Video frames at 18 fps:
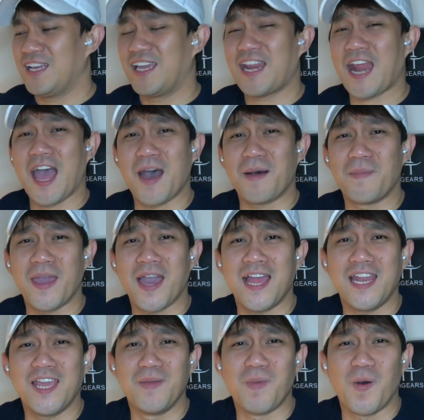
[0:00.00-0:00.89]
Grabe,
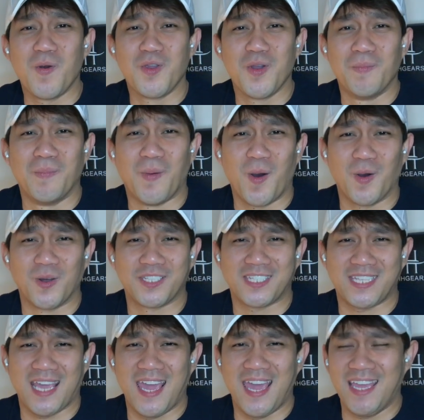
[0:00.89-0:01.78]
halimaw yung
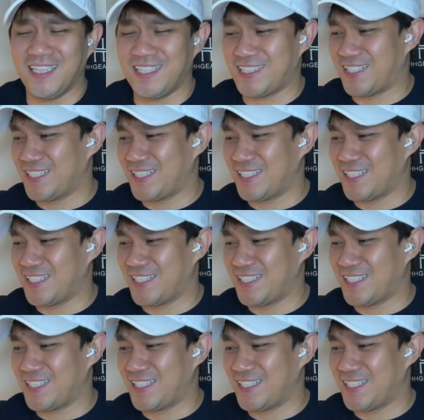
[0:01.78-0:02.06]
boses.